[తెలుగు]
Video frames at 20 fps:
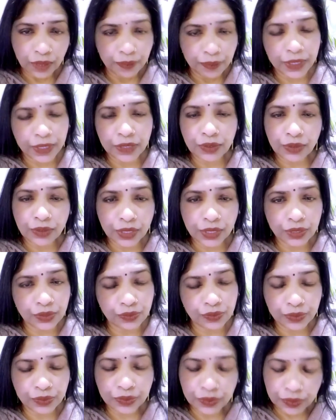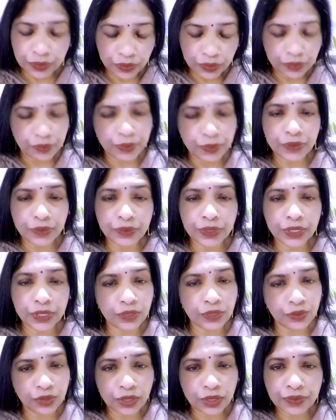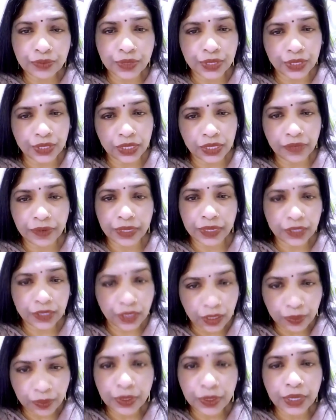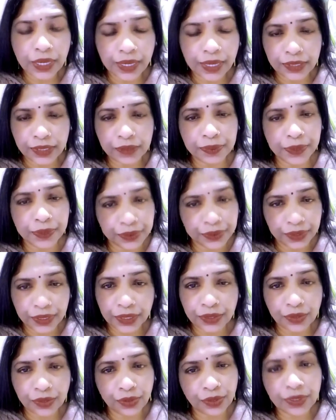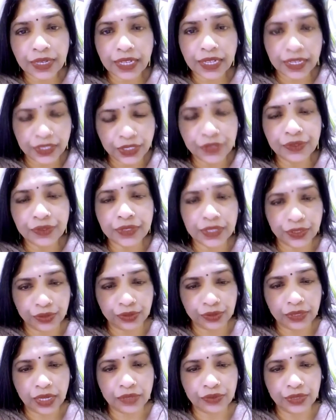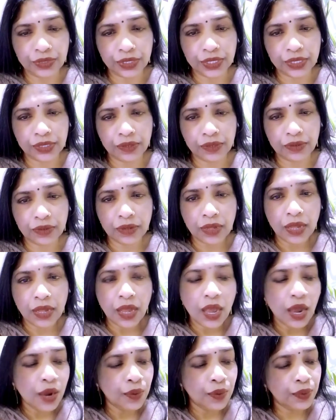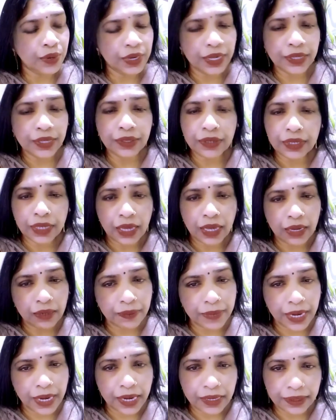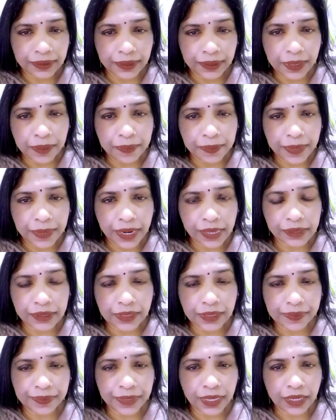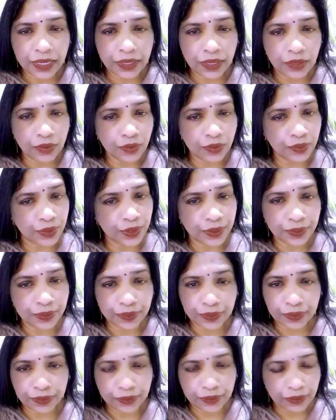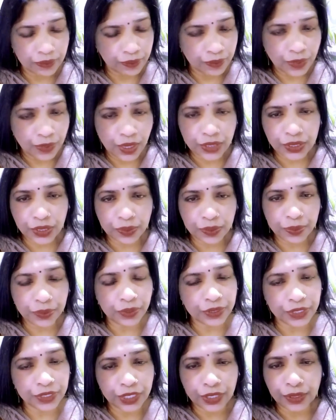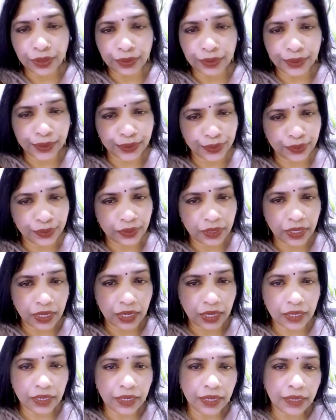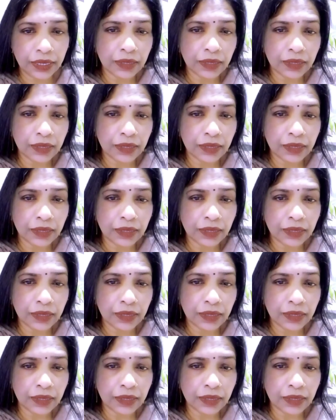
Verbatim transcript: మన కోసము మనం ఇంత దూరం వచ్చినాం అంత డబ్బులు ఖర్చు పెట్టుకుని ఇంత దూరం కష్టం చేసుకుని దానికి వచ్చినాం వాడు ఏదో నాలుగు మాటలు తీపి మాటలు చెప్తానే నువ్వు వాడు మోసకపోయి చేతులు కోసుకుంటానంటే